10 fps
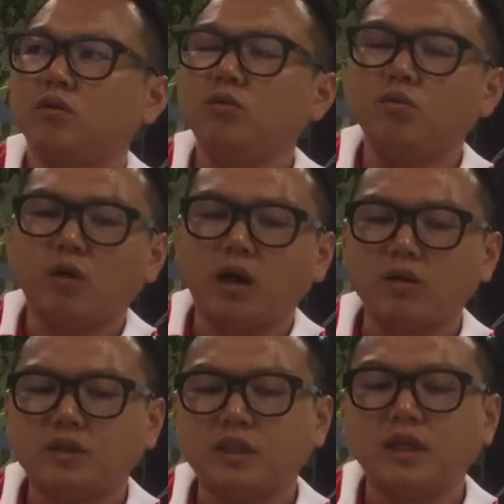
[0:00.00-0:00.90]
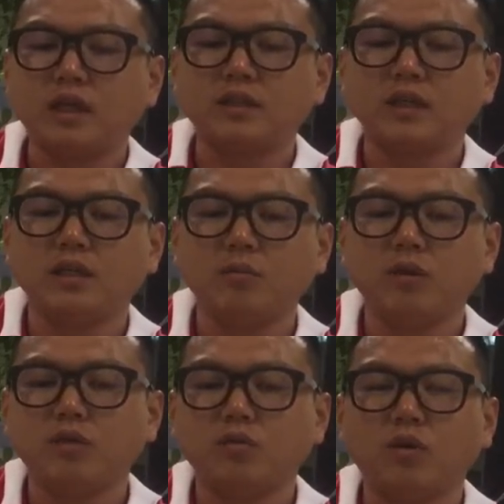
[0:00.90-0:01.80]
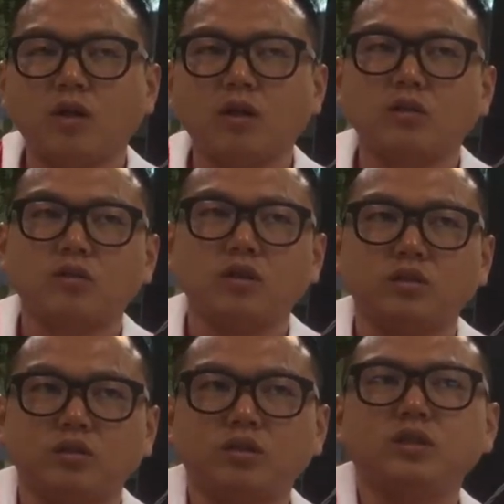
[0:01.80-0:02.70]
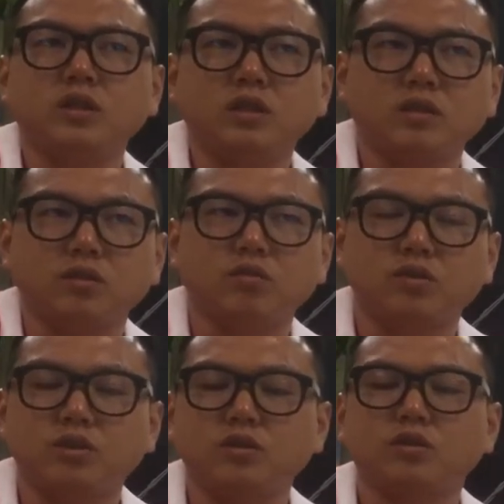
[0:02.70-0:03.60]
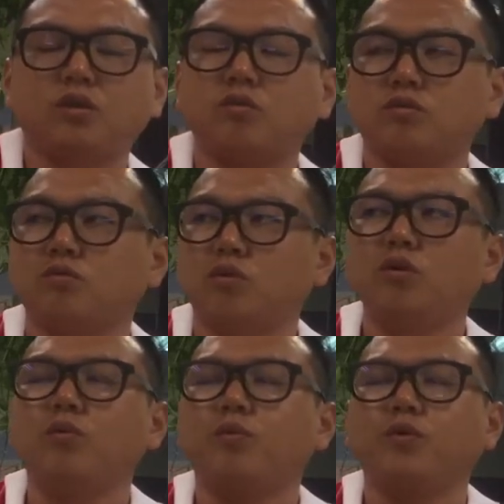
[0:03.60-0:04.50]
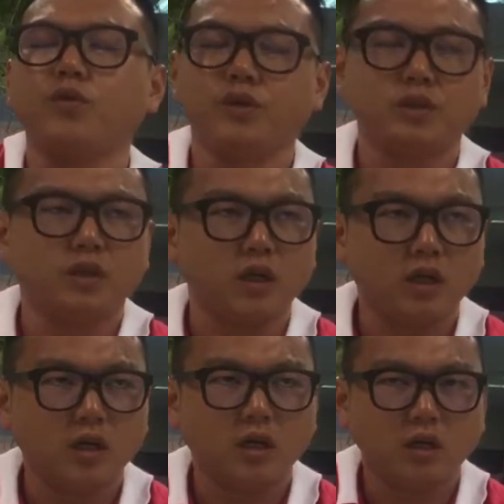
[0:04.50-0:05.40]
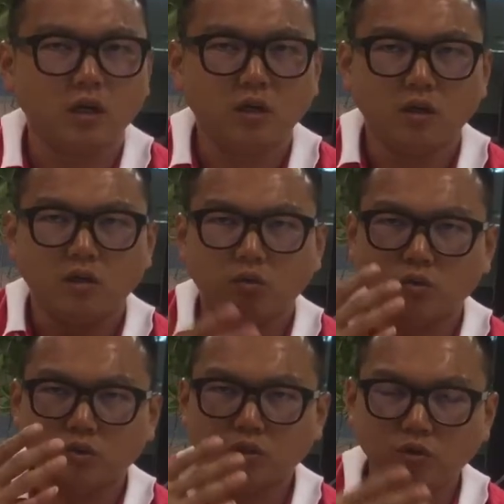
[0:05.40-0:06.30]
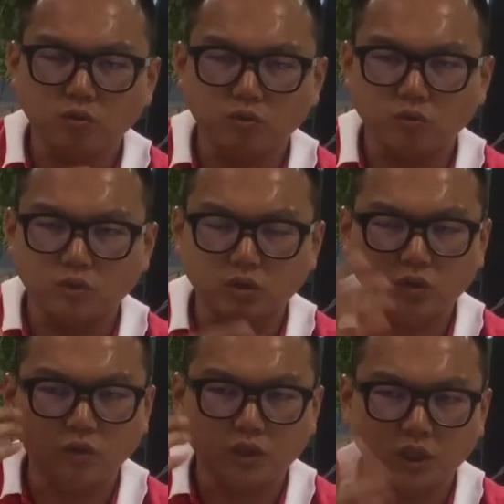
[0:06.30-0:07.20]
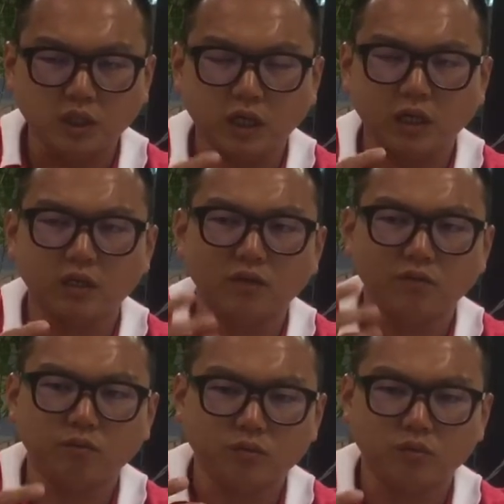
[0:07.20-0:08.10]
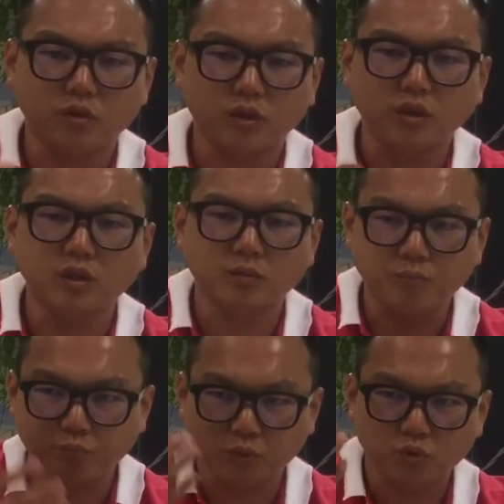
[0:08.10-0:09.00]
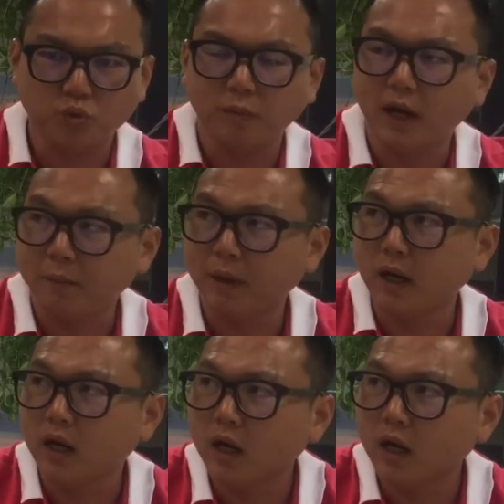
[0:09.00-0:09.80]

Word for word: 因为我还有情感在里面的话，那那这个游戏是控制我，因为我不够理性啊。我是我是因为情感而决定的，不去买嘛，